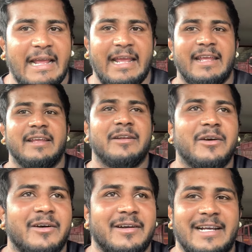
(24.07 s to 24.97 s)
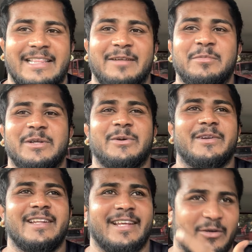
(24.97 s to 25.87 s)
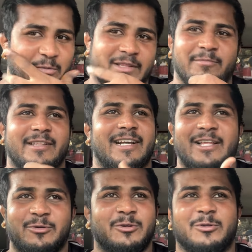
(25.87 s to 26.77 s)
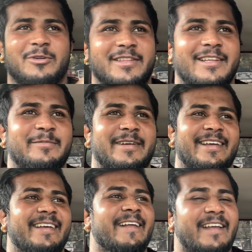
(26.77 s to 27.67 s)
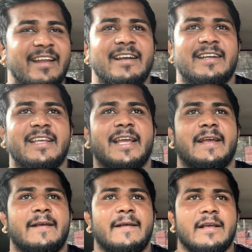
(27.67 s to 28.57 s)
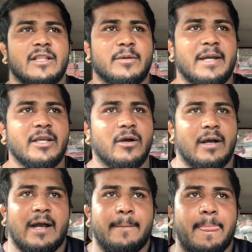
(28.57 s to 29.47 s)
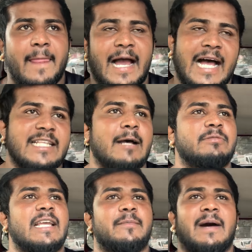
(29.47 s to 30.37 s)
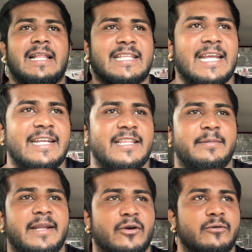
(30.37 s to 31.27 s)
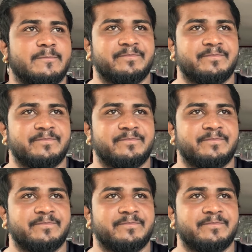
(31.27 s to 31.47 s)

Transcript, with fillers: है ही ना खत्म ही होली है वो मैं तुम्हें दिखा दूंगा थोड़ी देर में ठीक है तो भाइयों आज आपसे एक बात कहनी थी मेरे को